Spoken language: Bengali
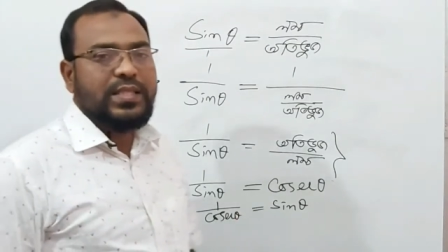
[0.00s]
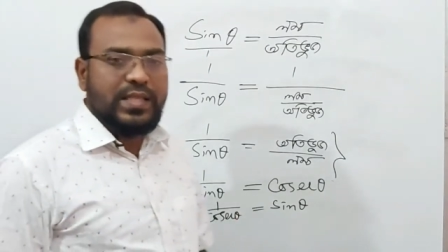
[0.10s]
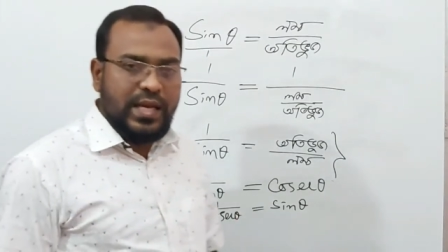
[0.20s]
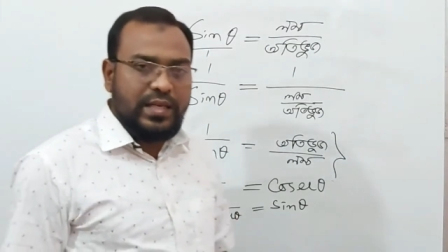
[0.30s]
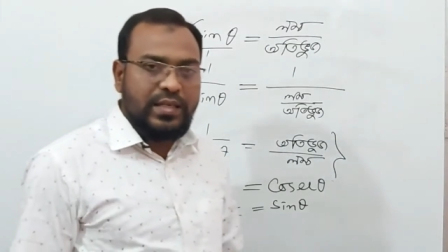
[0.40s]

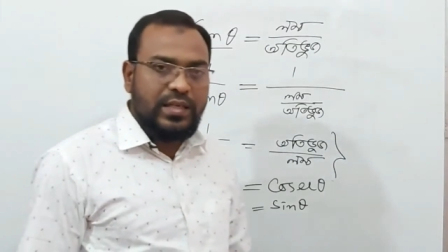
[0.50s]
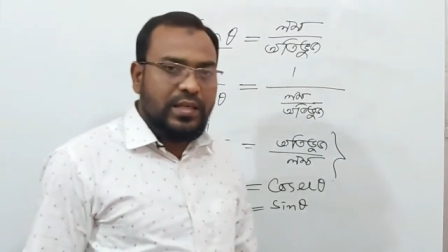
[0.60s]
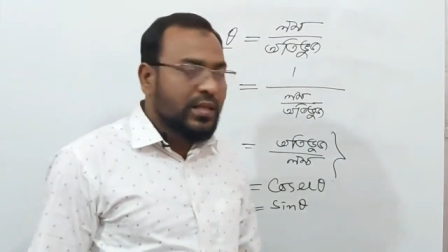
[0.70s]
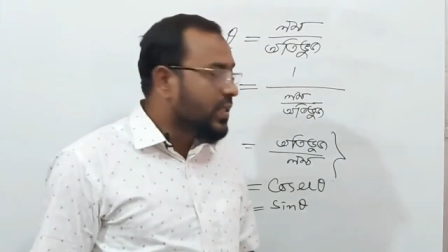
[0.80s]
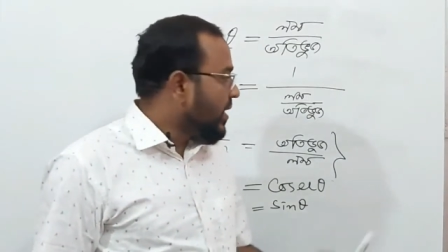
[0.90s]
সাইন
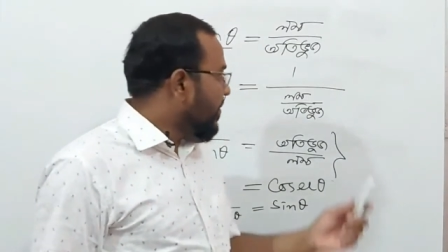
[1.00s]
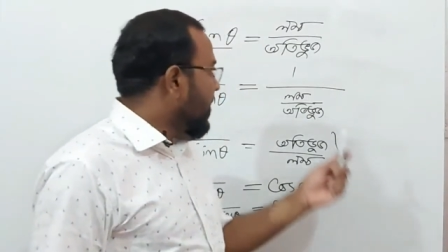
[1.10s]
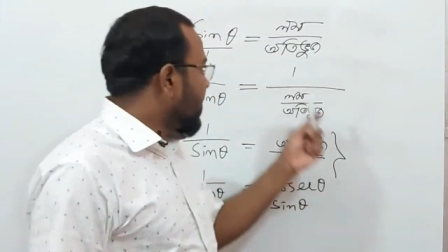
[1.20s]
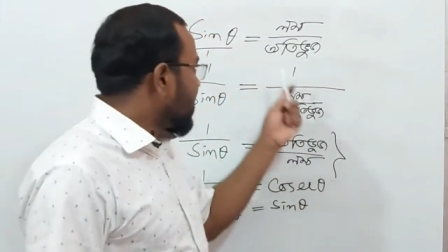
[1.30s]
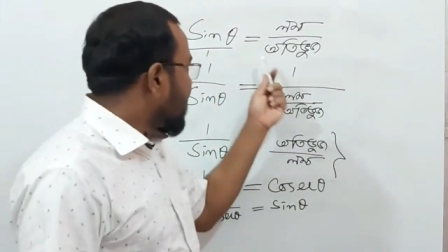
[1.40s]
তাহলে আমরা
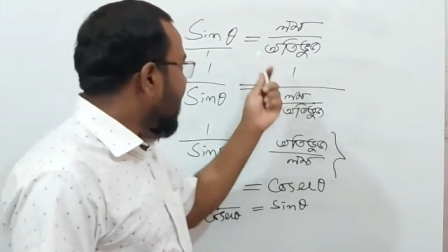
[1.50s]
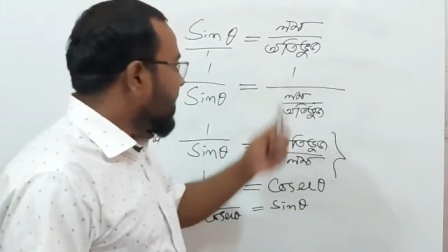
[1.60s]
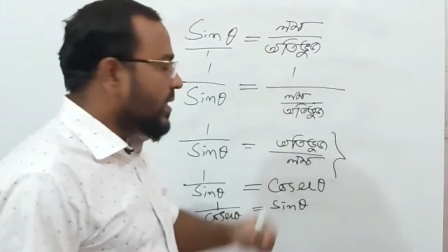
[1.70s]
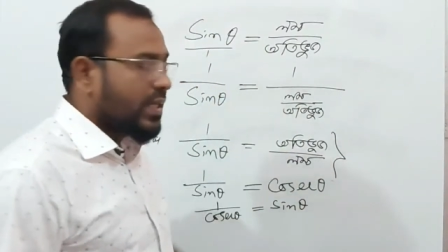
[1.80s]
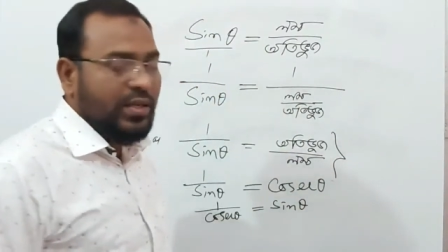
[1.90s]
সাইন
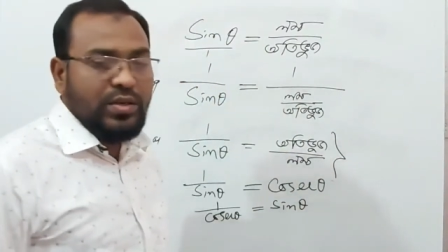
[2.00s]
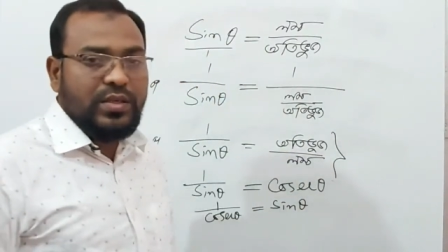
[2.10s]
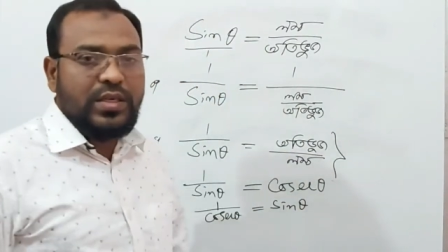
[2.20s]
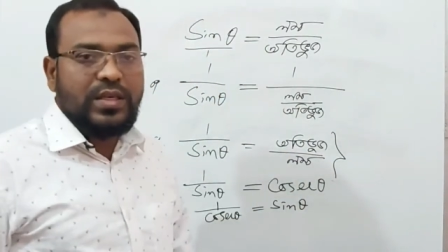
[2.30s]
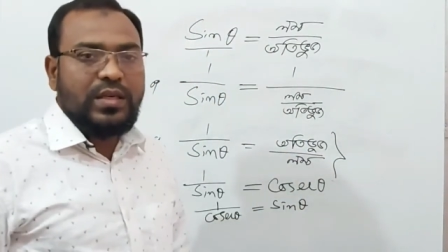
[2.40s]
থেকে
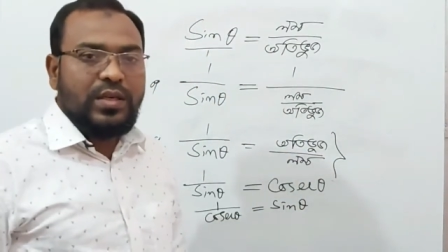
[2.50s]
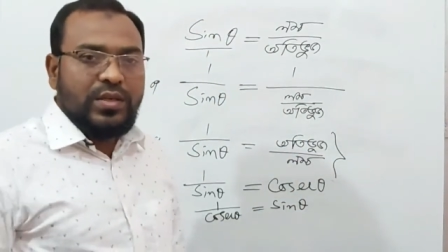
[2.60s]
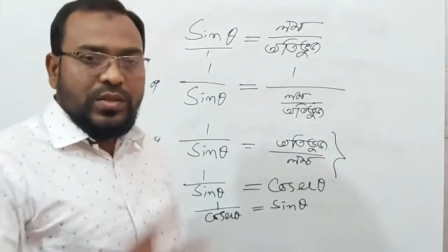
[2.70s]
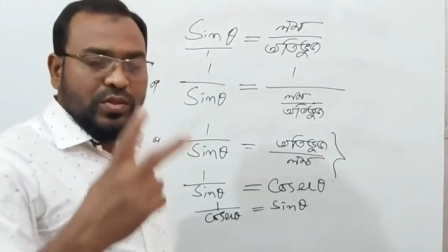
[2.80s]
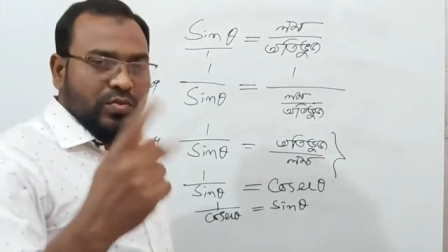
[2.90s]
অলরেডি
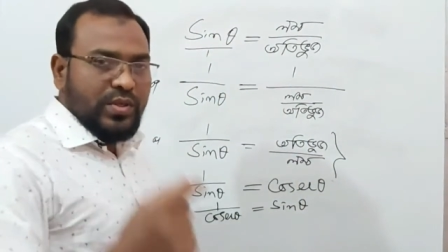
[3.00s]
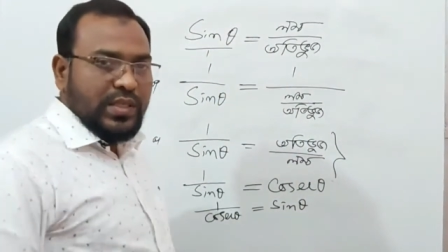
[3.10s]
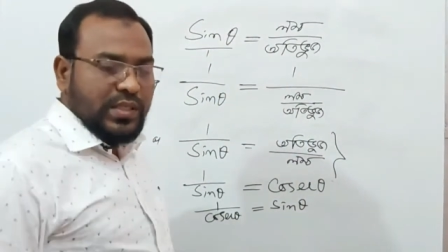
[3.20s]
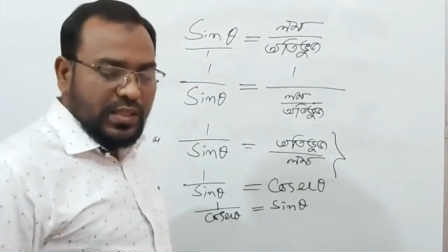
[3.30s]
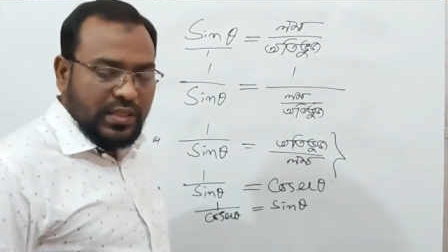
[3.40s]
দুইটা
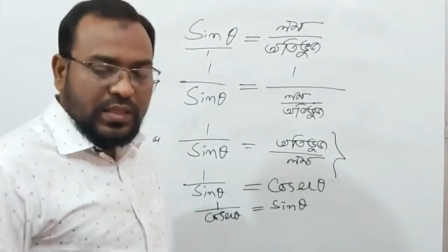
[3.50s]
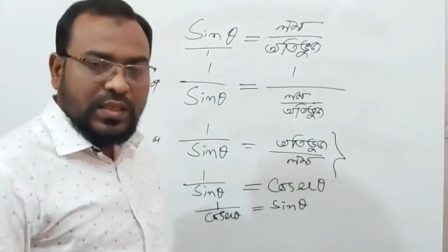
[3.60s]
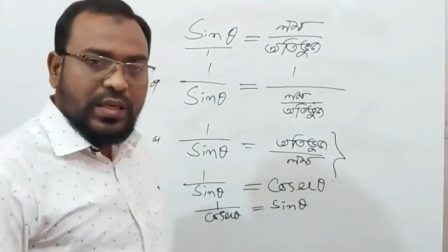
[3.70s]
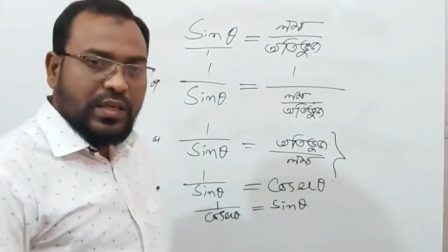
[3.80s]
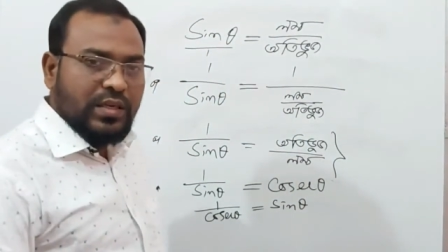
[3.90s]

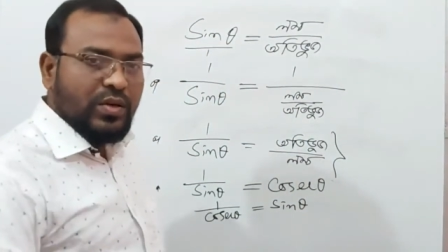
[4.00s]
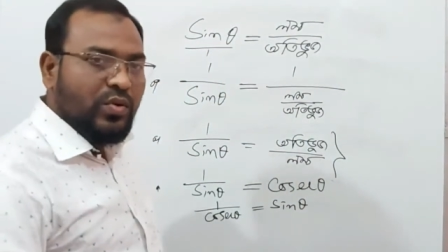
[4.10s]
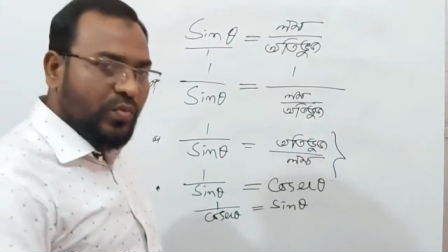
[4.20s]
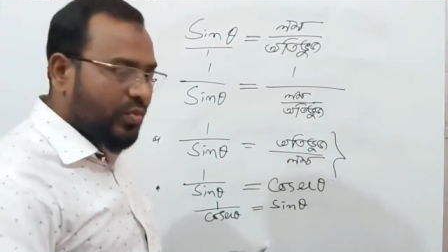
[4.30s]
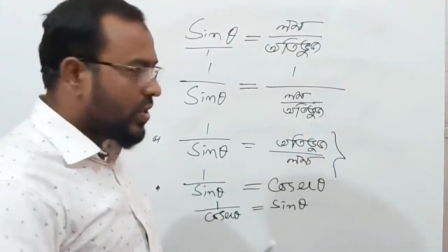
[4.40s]
সিদ্ধান্তে
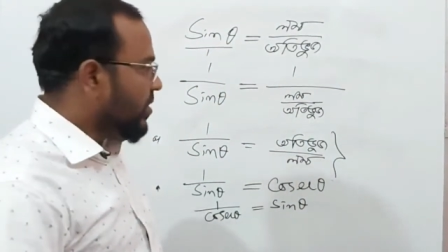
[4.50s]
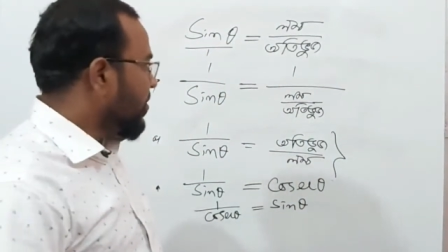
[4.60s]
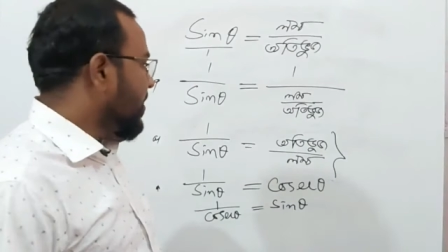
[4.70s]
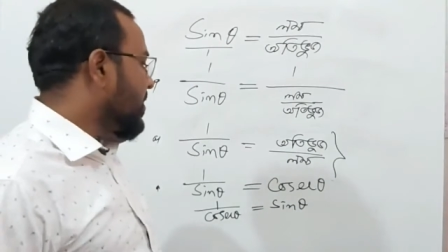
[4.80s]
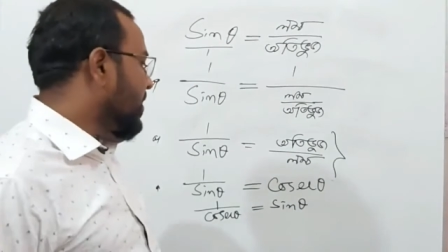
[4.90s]
উপনীত
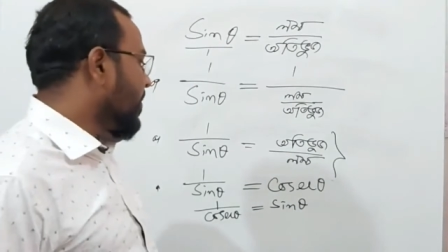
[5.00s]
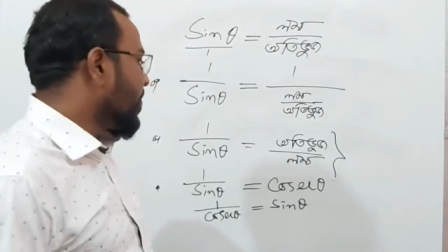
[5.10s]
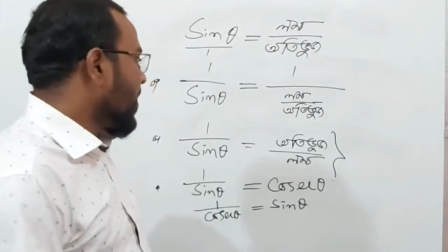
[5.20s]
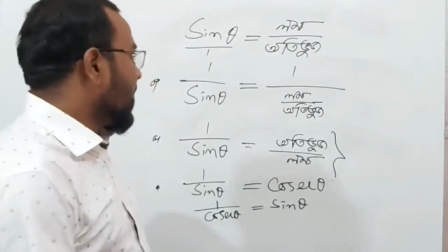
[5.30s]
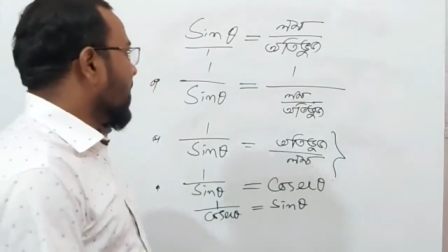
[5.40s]
হয়েছি
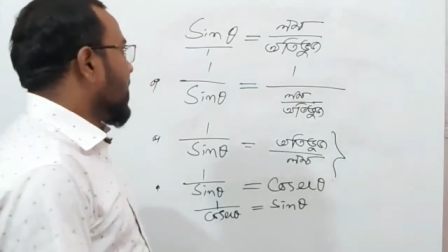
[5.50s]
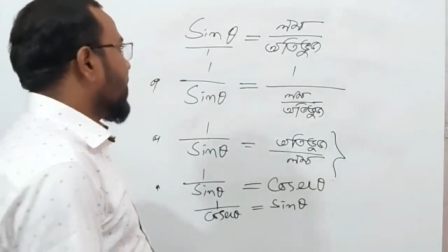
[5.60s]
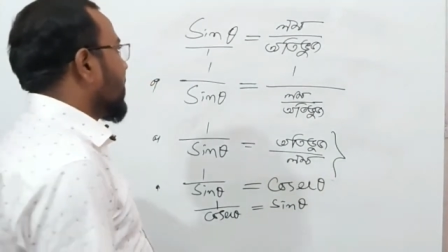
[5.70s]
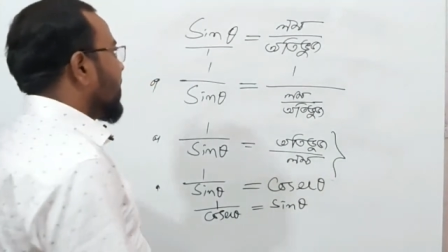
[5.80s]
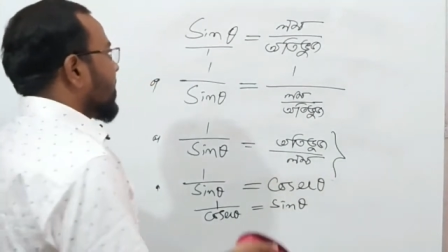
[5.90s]

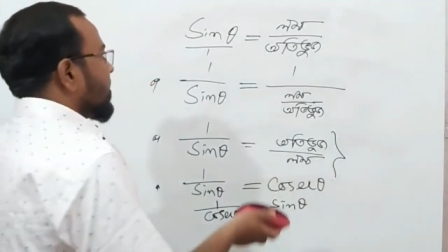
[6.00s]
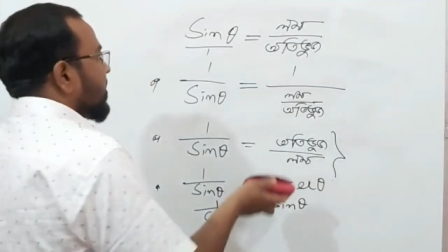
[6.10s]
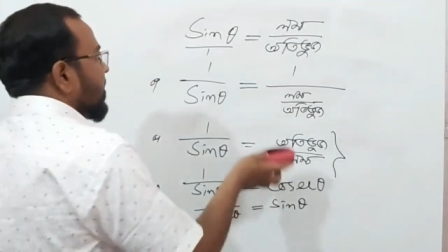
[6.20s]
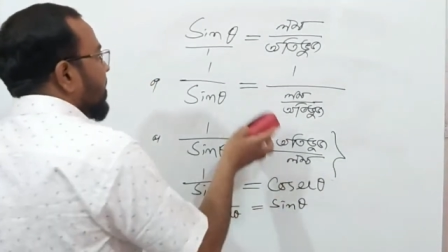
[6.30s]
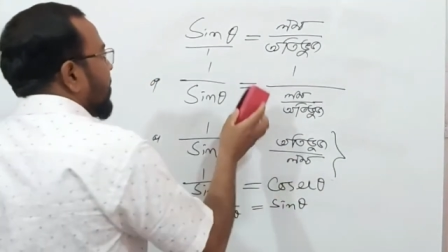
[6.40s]
এবার আমরা
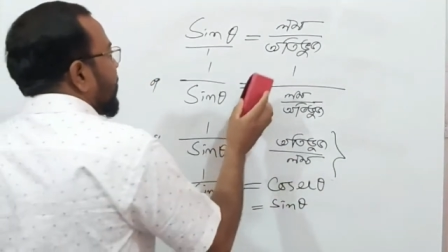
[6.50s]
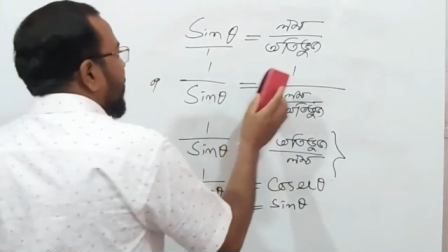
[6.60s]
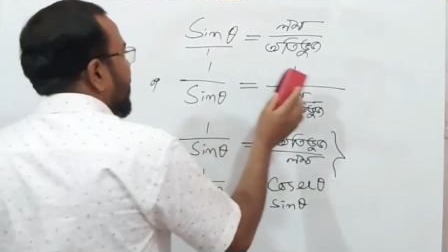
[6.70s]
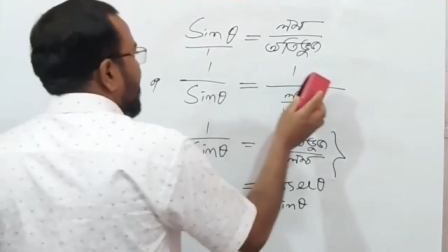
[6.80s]
যাচ্ছি কস